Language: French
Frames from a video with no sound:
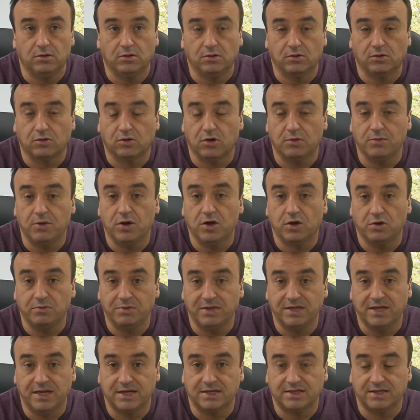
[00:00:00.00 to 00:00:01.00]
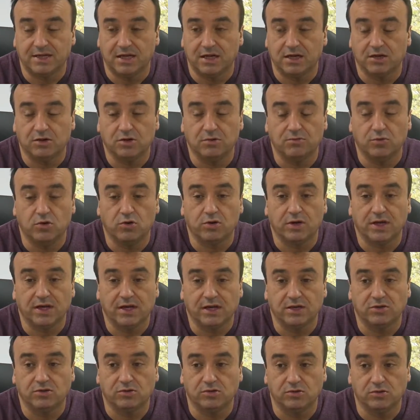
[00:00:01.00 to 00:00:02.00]
comment remédier à ça Comment
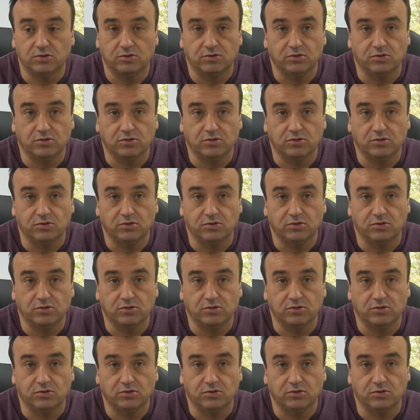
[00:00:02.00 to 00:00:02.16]
régler ce,